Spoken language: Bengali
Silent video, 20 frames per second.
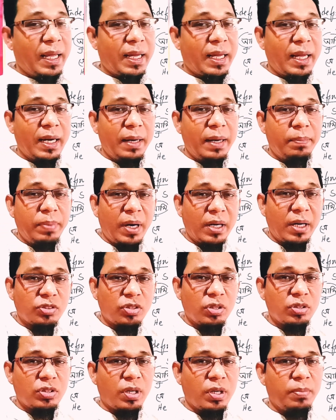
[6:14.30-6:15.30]
এখানে
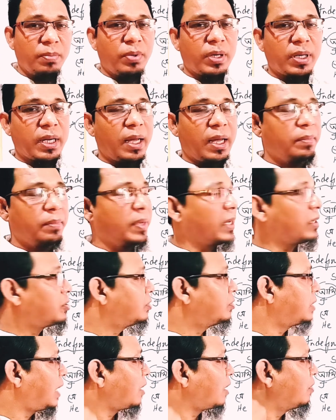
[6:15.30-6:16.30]
পার্সন সম্পর্কে আমি
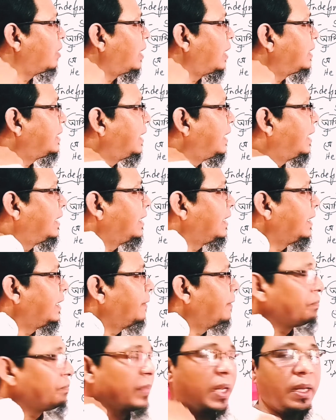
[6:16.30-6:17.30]
একটু ধারণা দিয়ে নিই
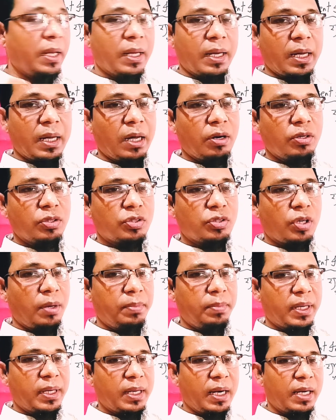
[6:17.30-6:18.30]
কারণ
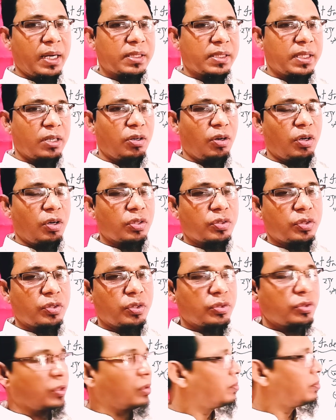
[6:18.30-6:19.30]
সবই ক্লাসের অংশ
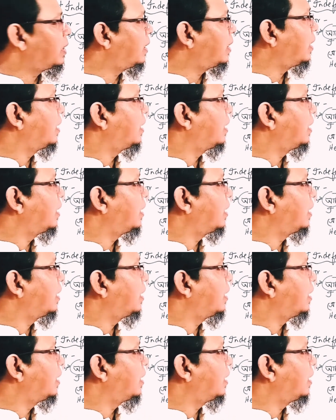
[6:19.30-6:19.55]
তোমরা